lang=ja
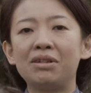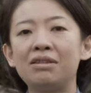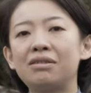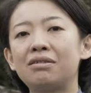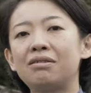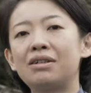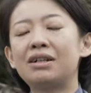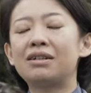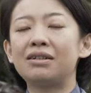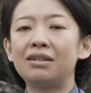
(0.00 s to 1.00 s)
筒の中
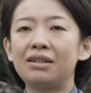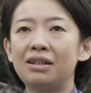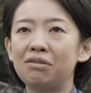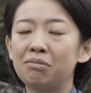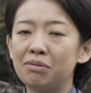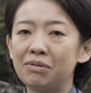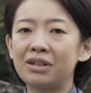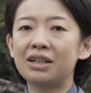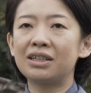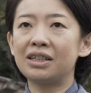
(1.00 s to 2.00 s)
に何度も
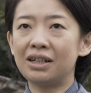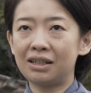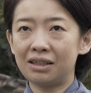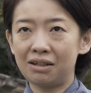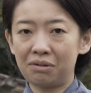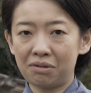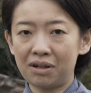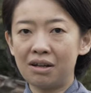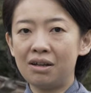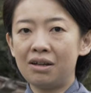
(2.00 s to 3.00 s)
昔語りとか
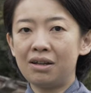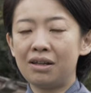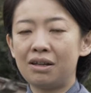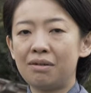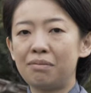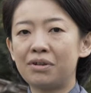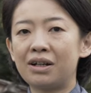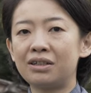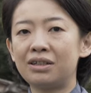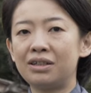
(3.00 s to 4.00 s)
えー、
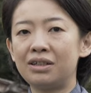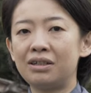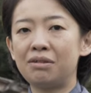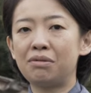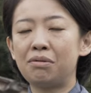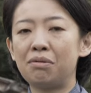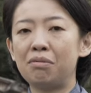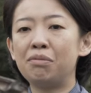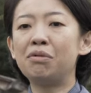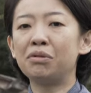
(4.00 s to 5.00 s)
昔を
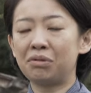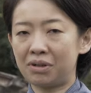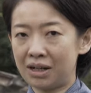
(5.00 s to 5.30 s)
思うとか、